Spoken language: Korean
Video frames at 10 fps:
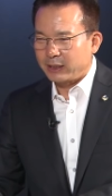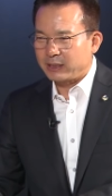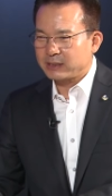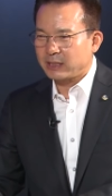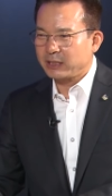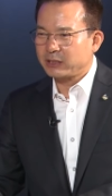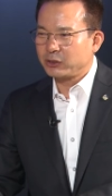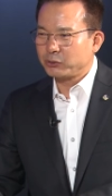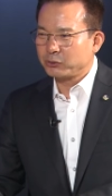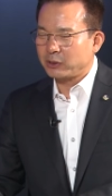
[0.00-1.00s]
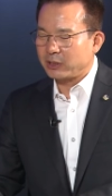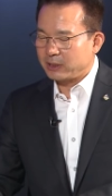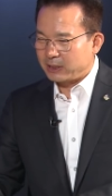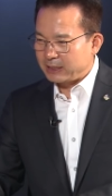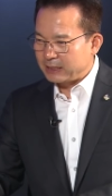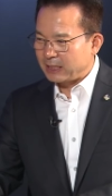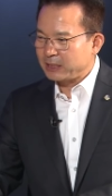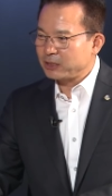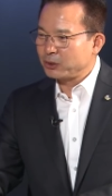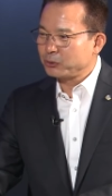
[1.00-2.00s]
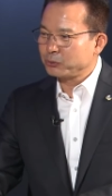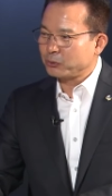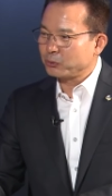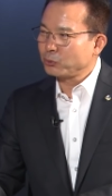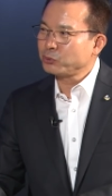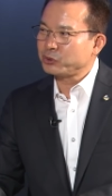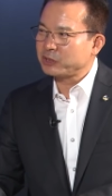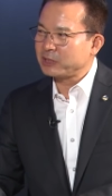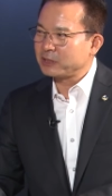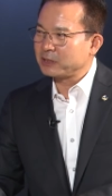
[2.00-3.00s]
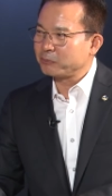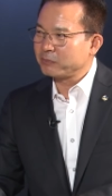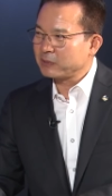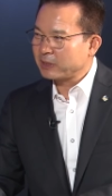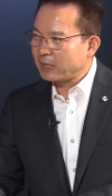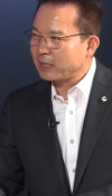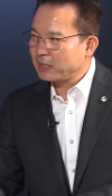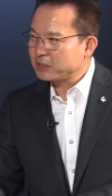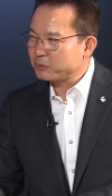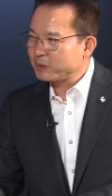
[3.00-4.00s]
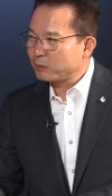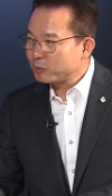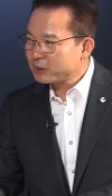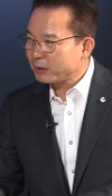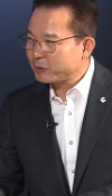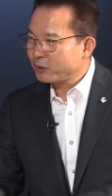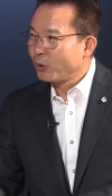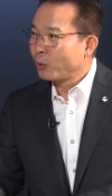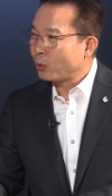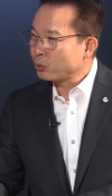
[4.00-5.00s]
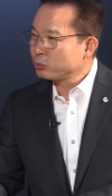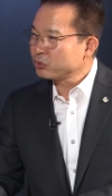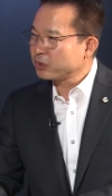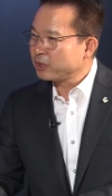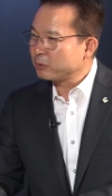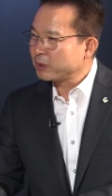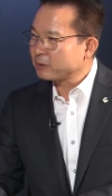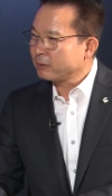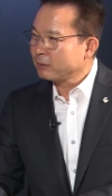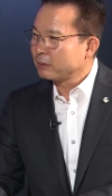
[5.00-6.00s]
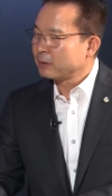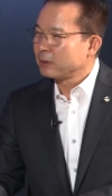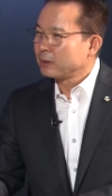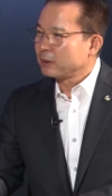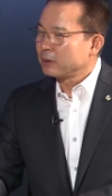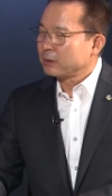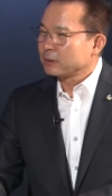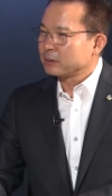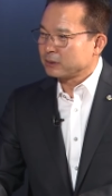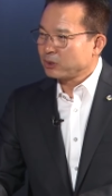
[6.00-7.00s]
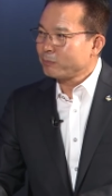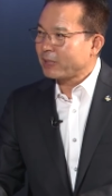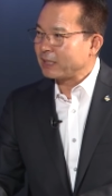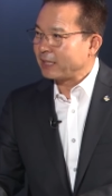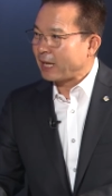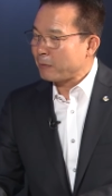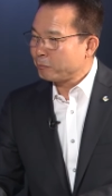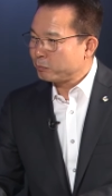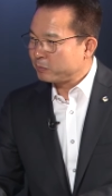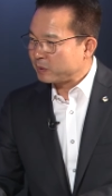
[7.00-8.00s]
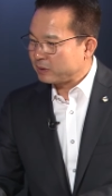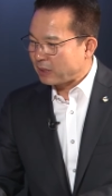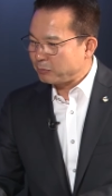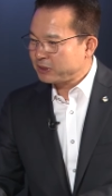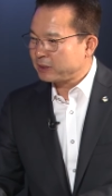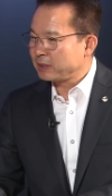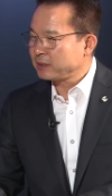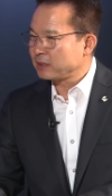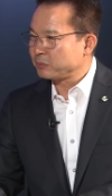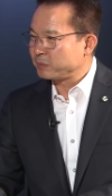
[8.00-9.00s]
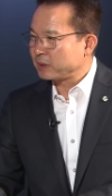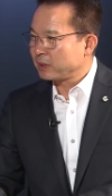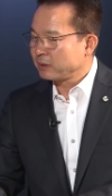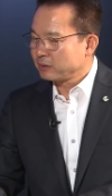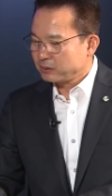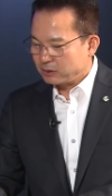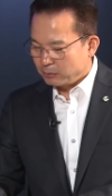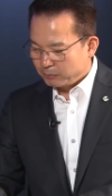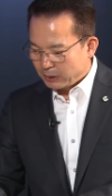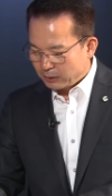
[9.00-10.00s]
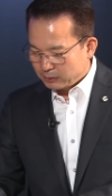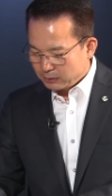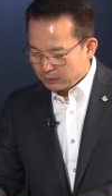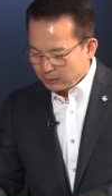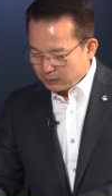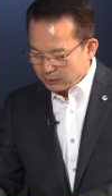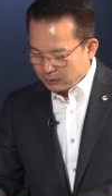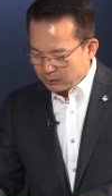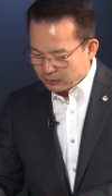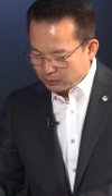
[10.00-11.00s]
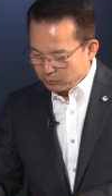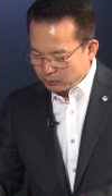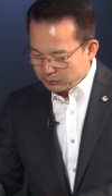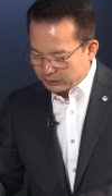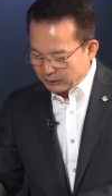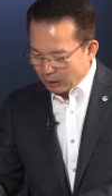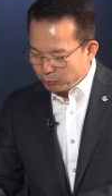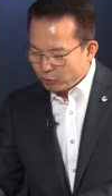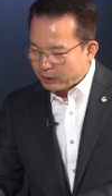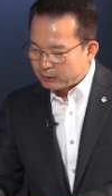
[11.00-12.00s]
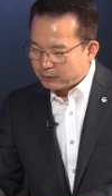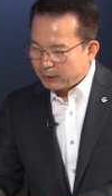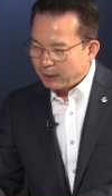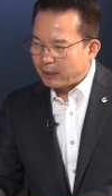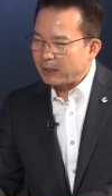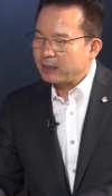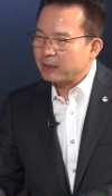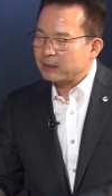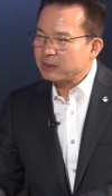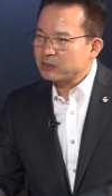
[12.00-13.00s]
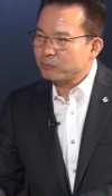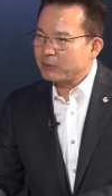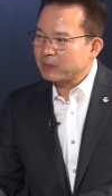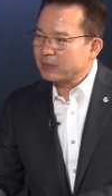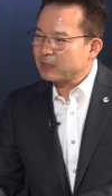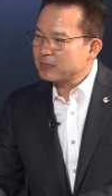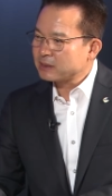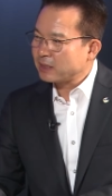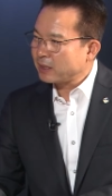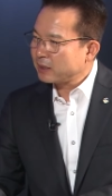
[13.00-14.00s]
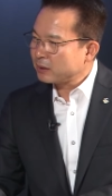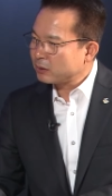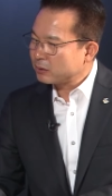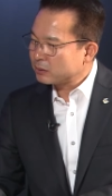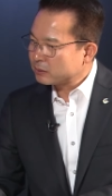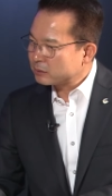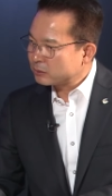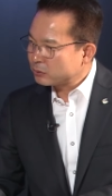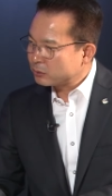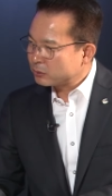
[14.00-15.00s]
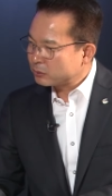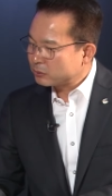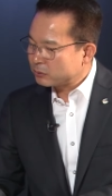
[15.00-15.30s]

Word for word: 이스라엘 의도 어, 이란이 의도적으로 노출시킨 게 하나가 있습니다. 뭐냐면 호르무즈 해협에서 네. 그 선박을 납 납치를 했지 않습니까? 네. 선박을 어, 결국은 이제 납포를 했는데 이 선박이 이스라엘 그